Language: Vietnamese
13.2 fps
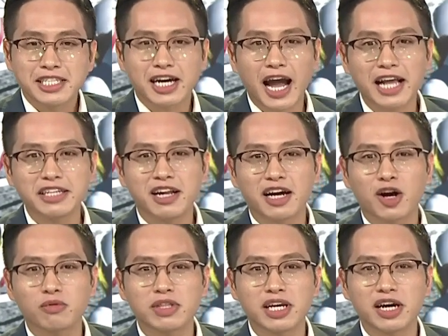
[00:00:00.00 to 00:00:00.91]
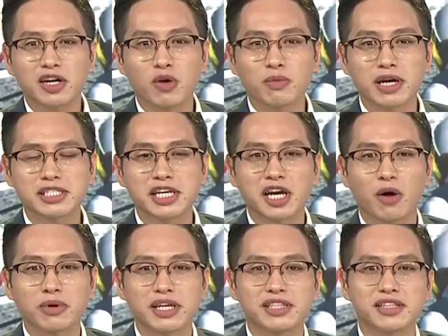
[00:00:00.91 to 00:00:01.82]
Chẳng hạn như là công ty à, công nghệ
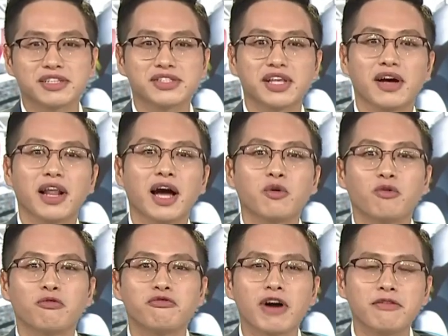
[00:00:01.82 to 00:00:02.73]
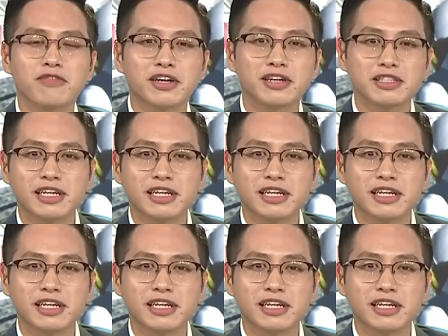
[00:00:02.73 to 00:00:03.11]
sinh học Interstellar của Pháp và